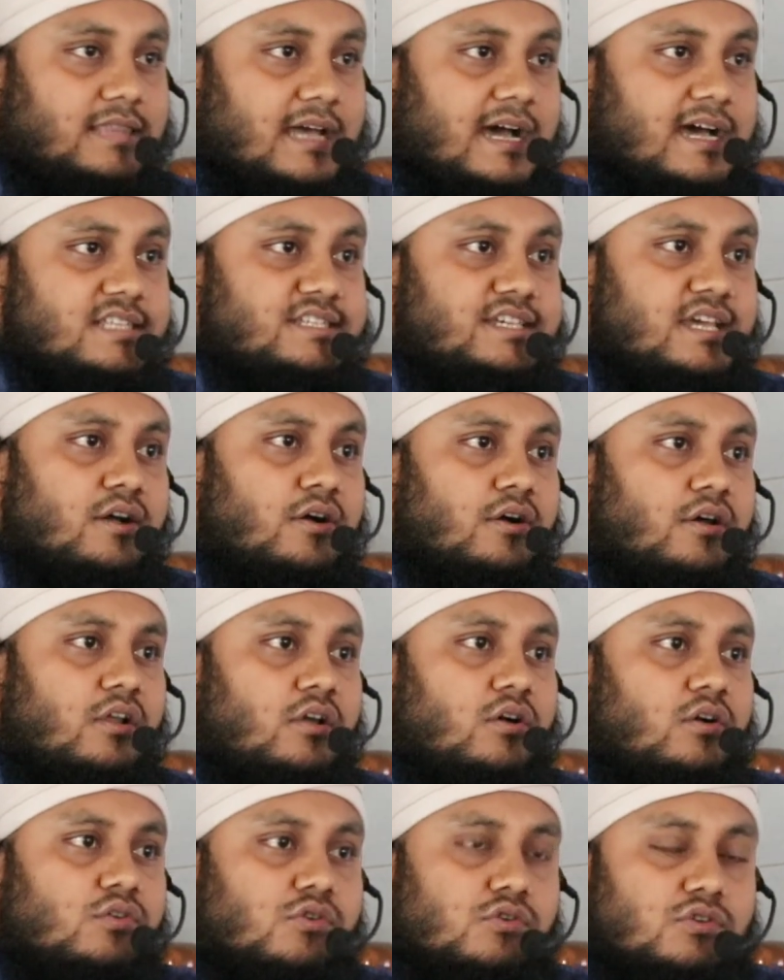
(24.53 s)
তাজিয়া
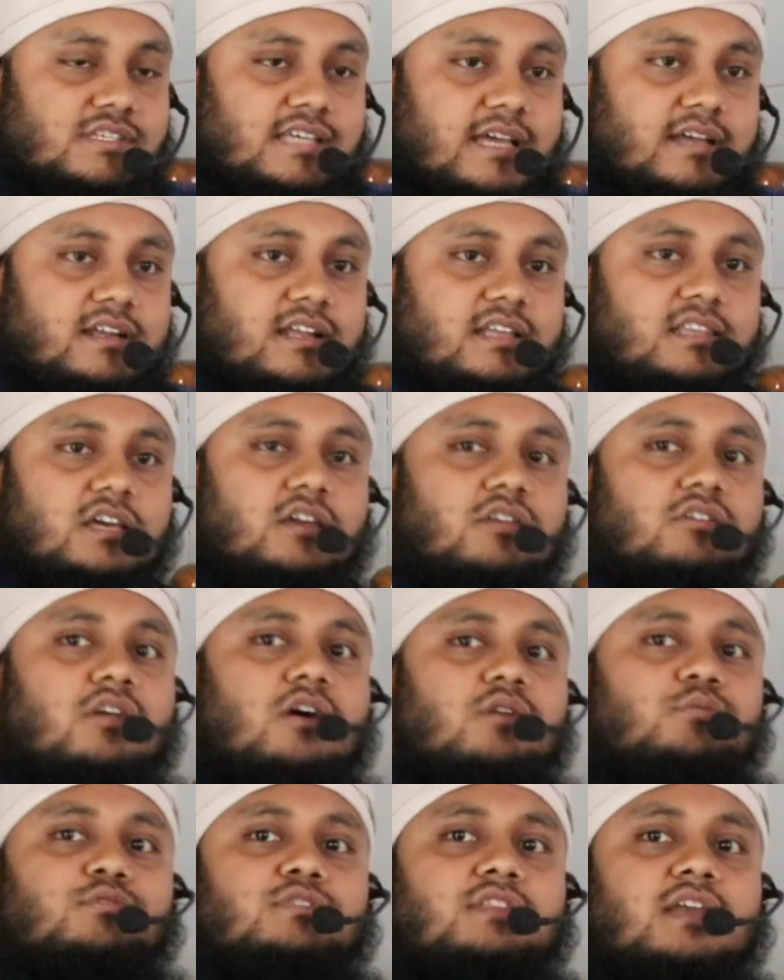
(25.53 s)
হলো হোসাইন রাজি
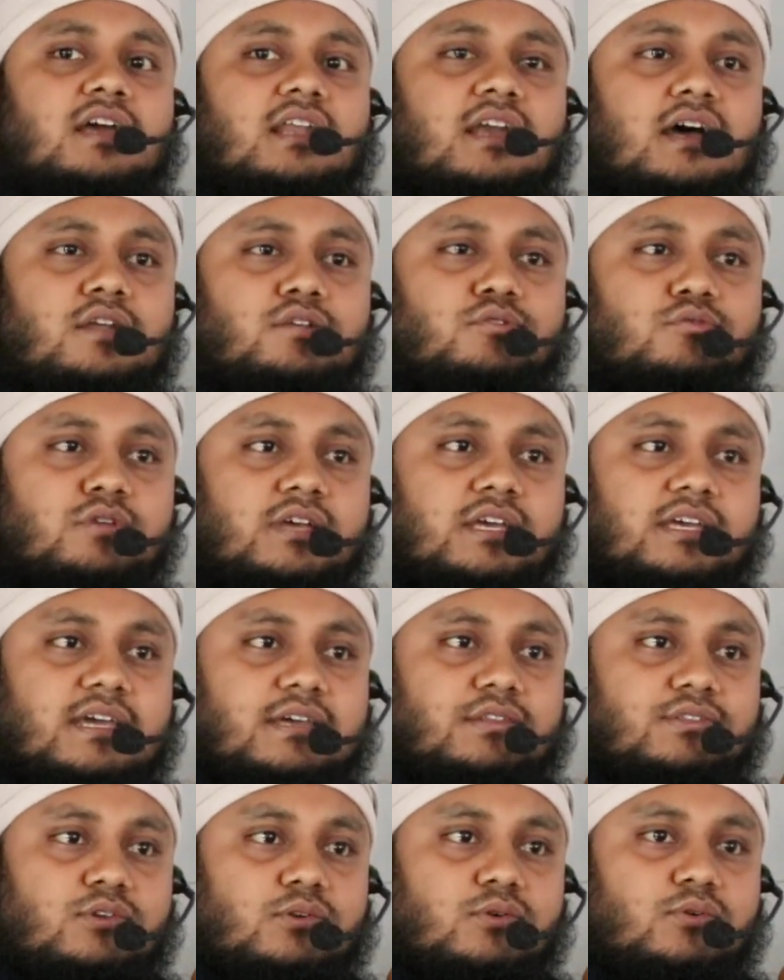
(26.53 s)
আল্লাহ আনহুকে
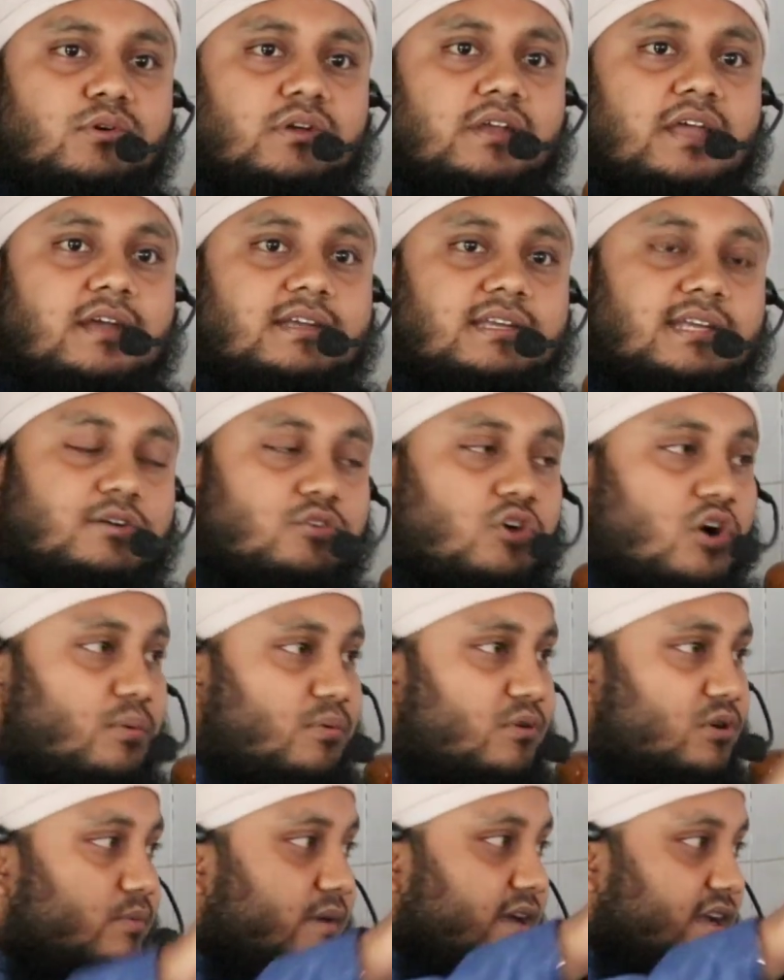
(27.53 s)
কেন্দ্র করে একটা
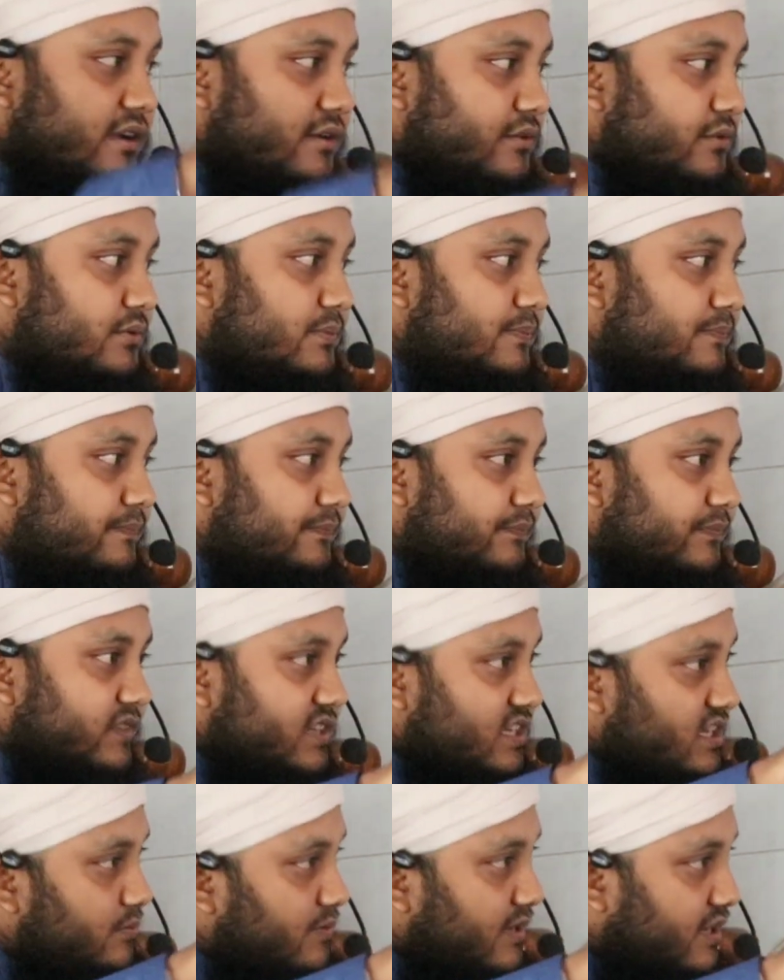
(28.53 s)
কবর বানানো
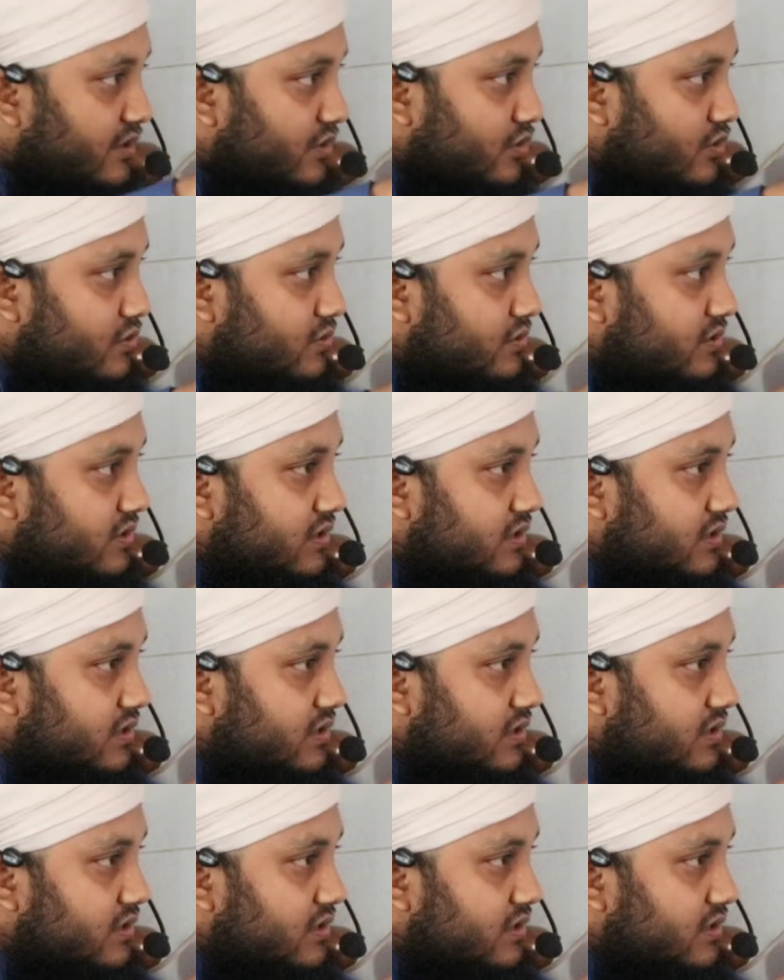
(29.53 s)
কি বানানো